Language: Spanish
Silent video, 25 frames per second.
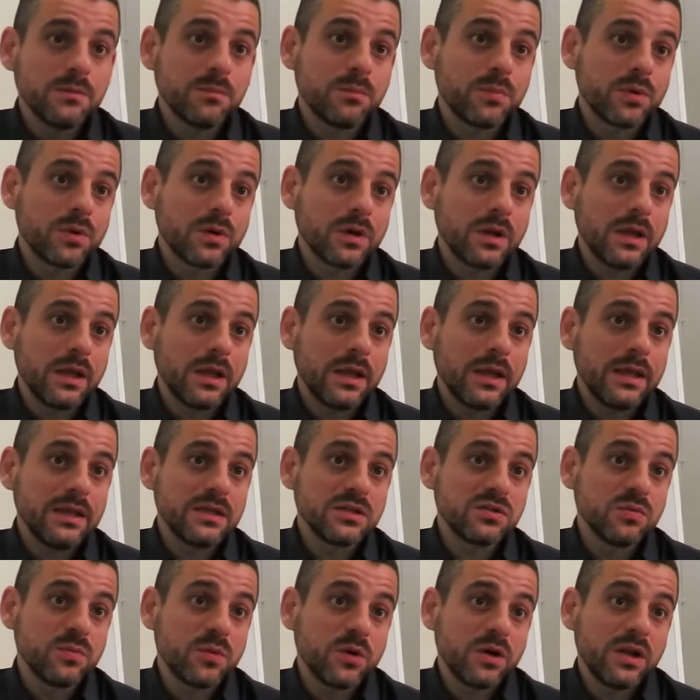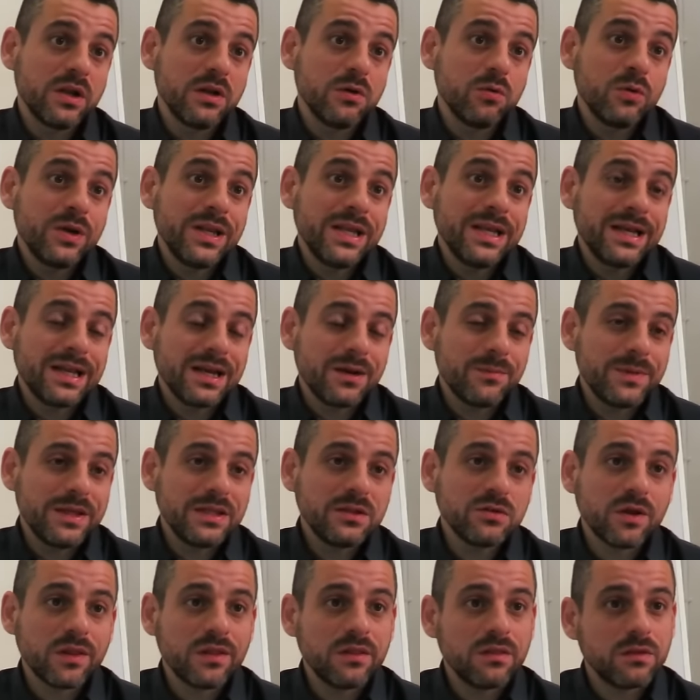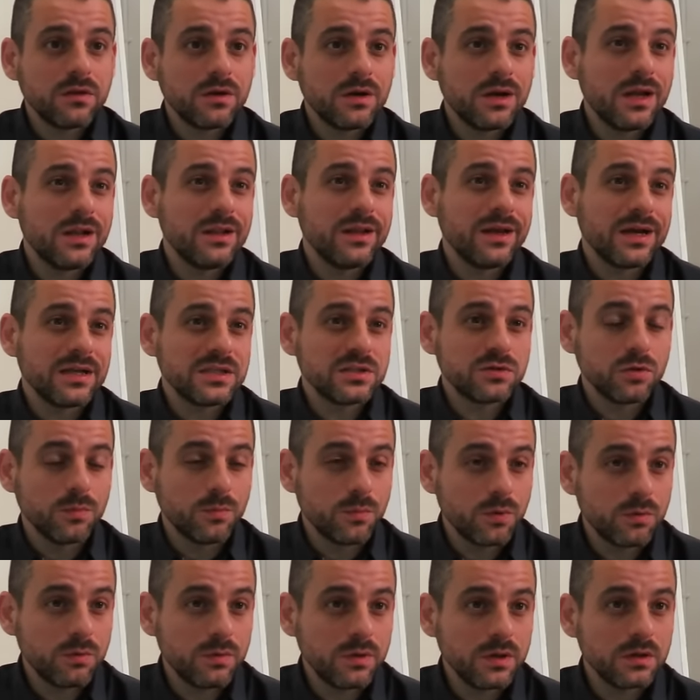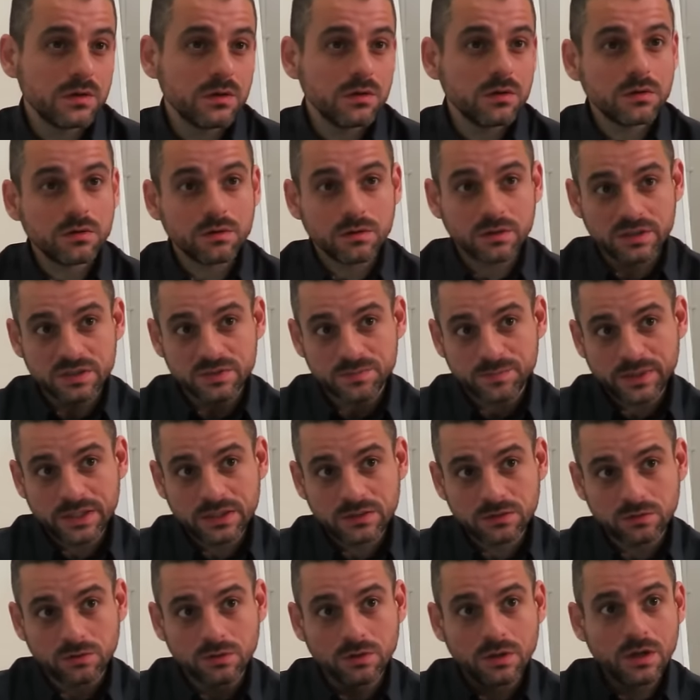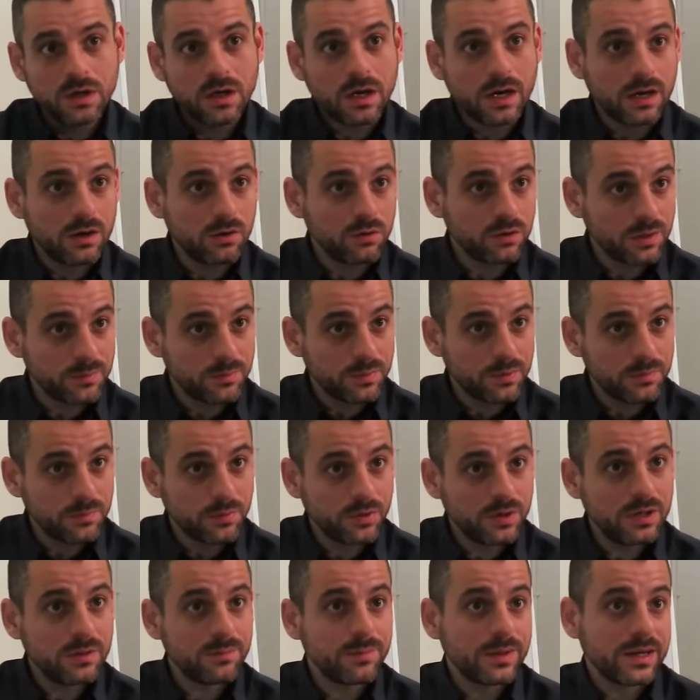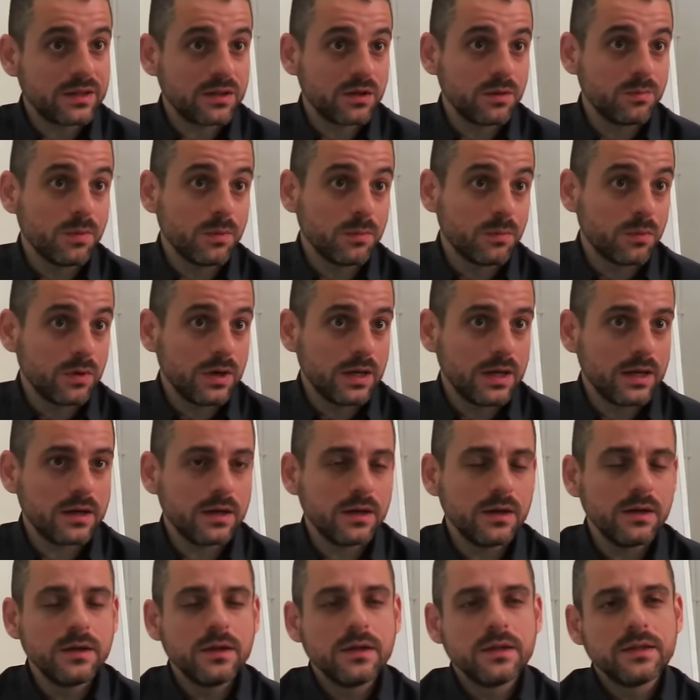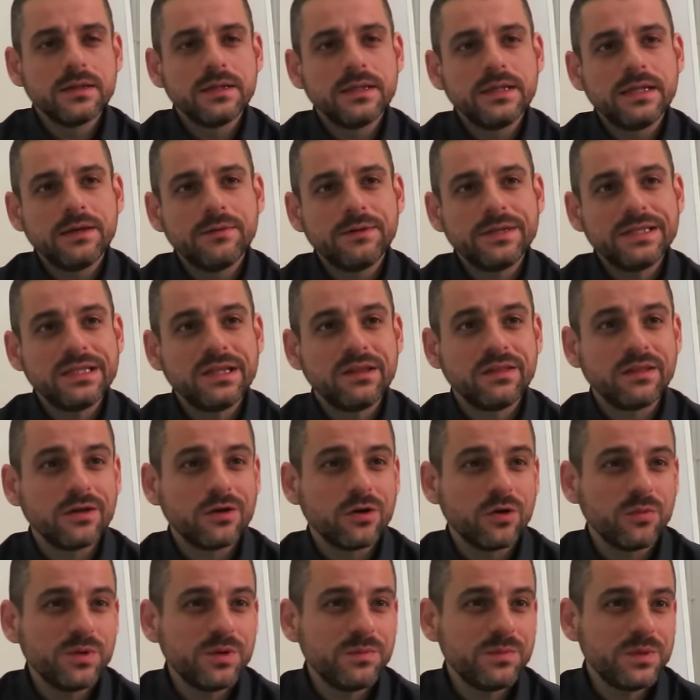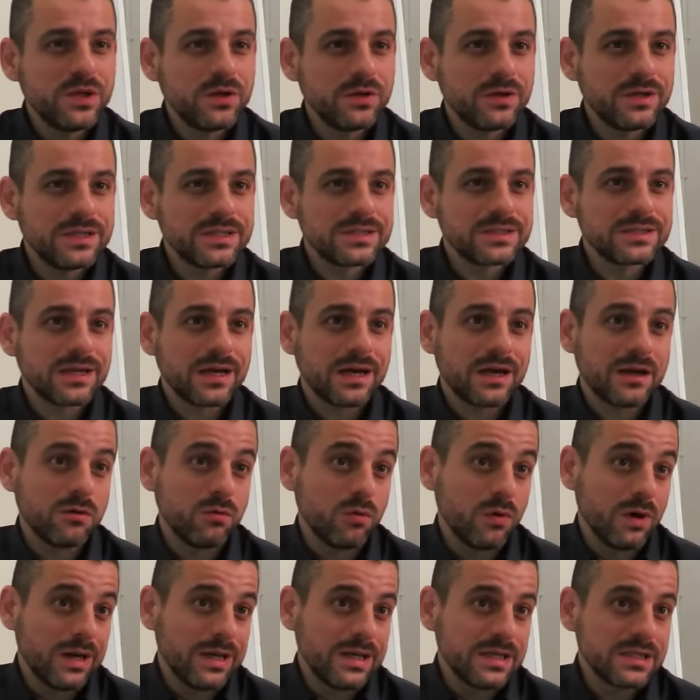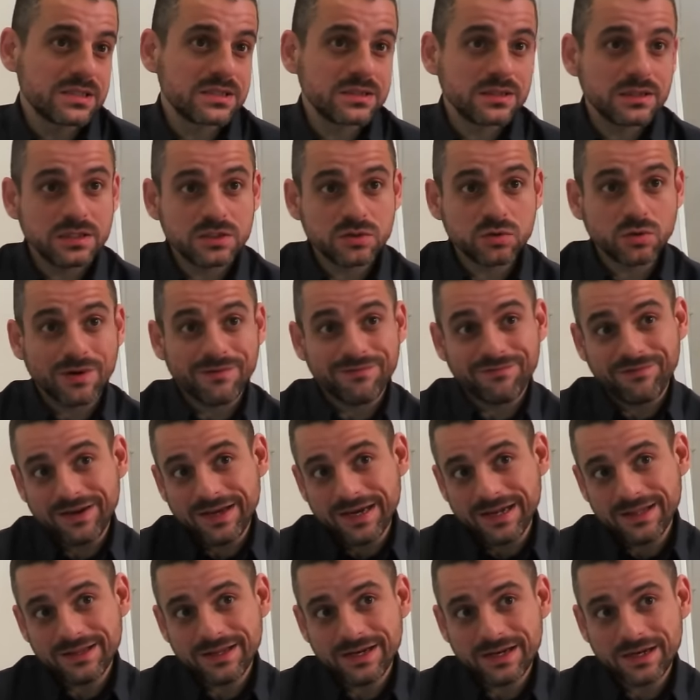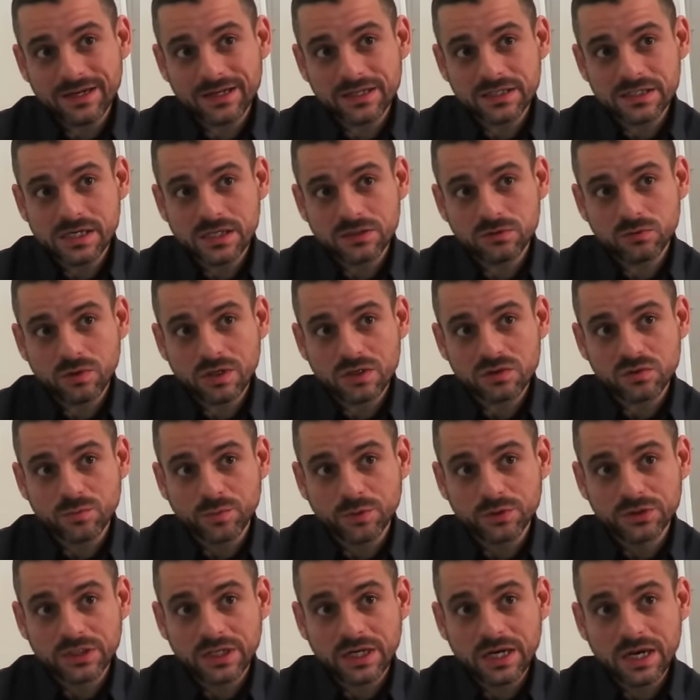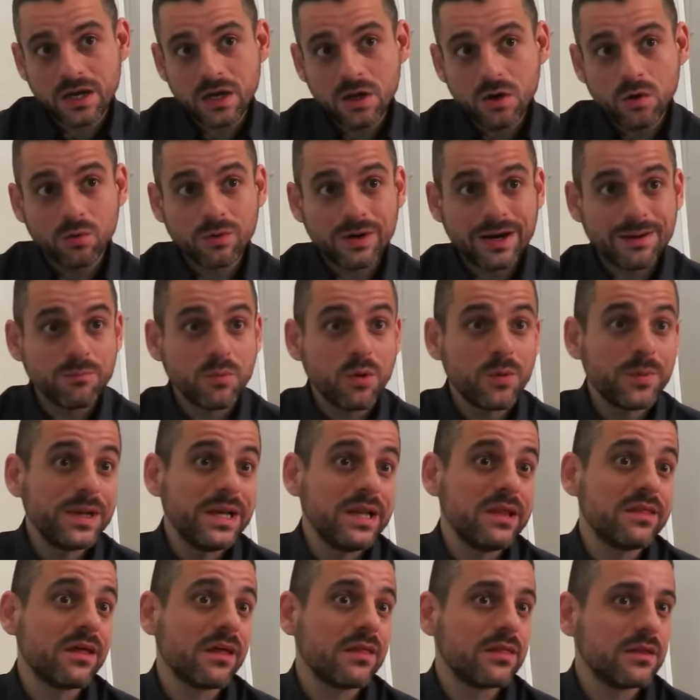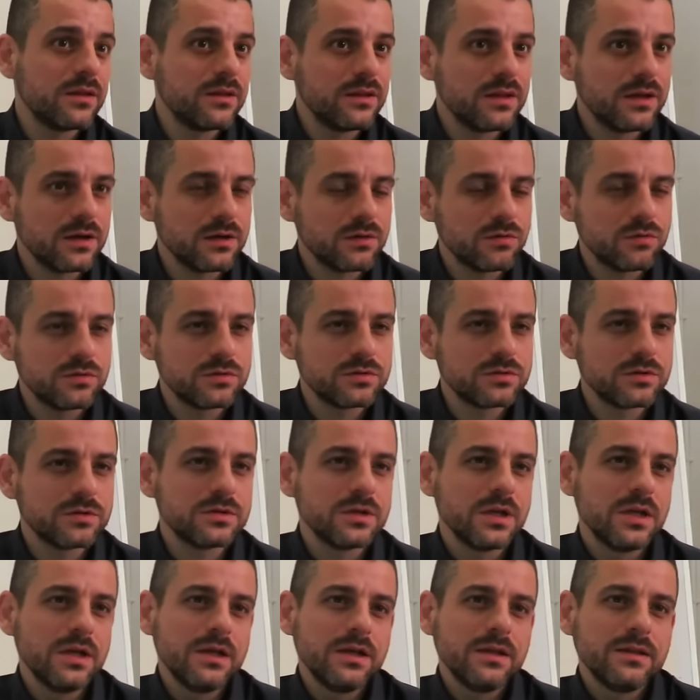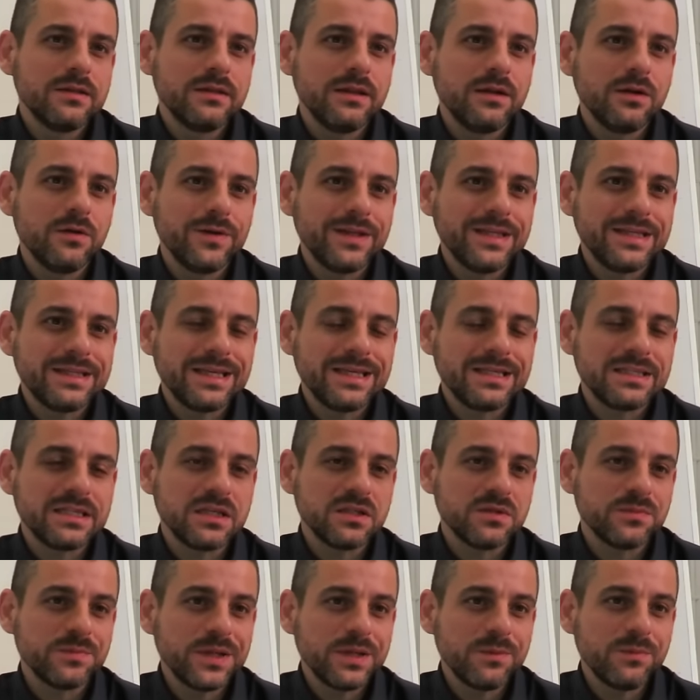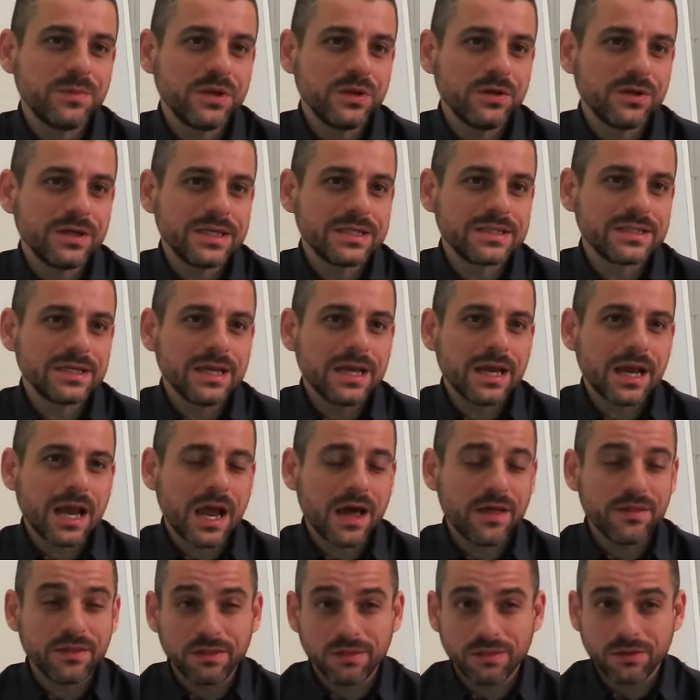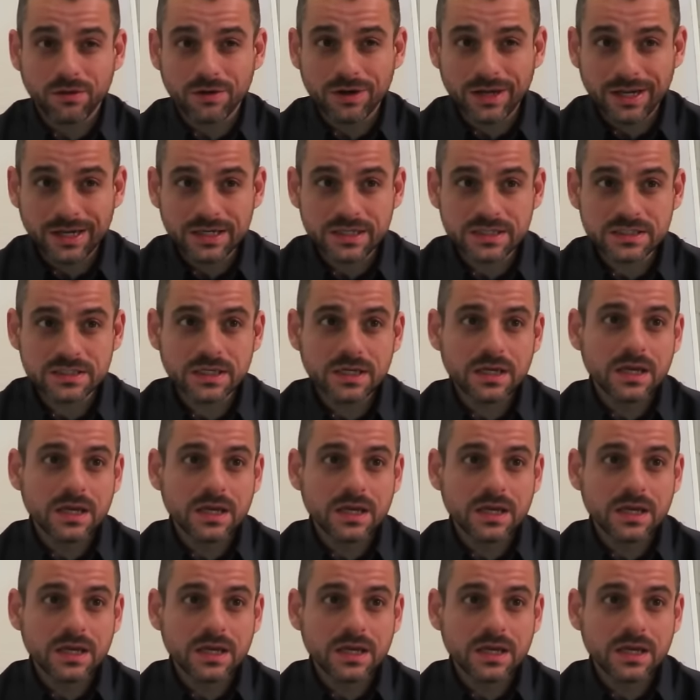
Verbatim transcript: porque supone un incremento adicional de gasto público con respecto a lo que propone el Partido Popular de 25.000 millones anuales. Eso a final de la legislatura supondría una movilización de recursos de 96.000 millones adicionales